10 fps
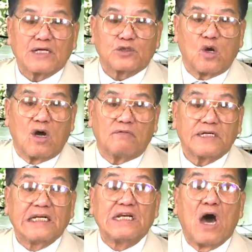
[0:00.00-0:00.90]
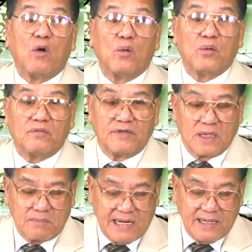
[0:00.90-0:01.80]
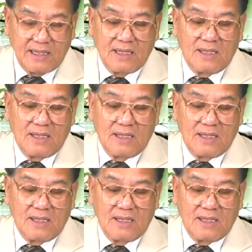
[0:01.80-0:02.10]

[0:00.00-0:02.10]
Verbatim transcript: so với đi đầu nước Mỹ